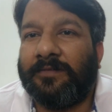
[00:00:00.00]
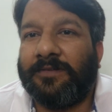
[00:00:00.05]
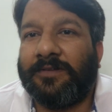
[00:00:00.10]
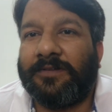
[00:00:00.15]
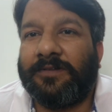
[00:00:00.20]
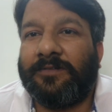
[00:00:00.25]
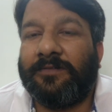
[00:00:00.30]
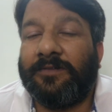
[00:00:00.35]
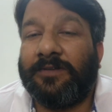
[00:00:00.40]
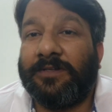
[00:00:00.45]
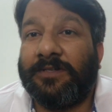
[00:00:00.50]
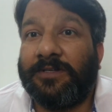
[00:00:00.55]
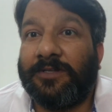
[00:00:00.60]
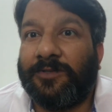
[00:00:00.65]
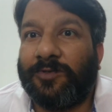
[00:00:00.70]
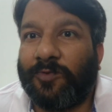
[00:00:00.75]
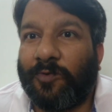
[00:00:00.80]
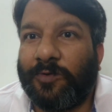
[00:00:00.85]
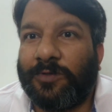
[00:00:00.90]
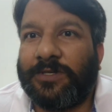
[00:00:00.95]
जिस
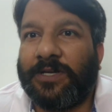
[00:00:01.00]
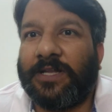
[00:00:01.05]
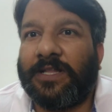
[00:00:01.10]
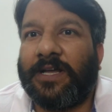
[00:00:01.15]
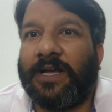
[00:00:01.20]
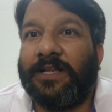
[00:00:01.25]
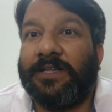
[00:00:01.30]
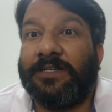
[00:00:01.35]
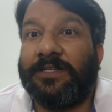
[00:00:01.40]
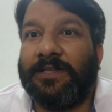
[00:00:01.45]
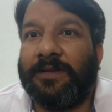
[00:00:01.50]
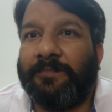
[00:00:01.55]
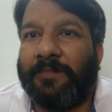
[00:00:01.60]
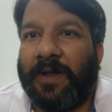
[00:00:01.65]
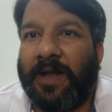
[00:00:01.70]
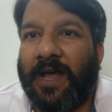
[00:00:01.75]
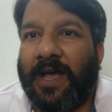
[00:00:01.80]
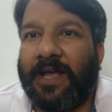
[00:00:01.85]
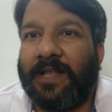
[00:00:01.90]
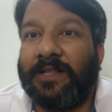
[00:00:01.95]
जिसने सोचा था जिसने
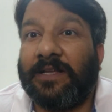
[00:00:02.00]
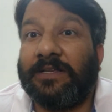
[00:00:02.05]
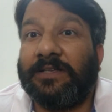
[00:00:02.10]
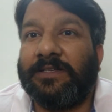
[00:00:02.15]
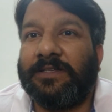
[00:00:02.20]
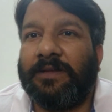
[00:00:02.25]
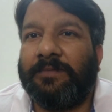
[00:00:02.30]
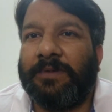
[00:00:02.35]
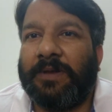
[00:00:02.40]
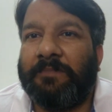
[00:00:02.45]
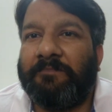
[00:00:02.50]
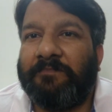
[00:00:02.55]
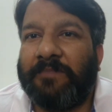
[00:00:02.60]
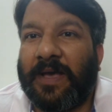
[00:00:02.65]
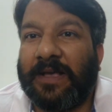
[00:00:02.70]
बनाया था जिसने अपना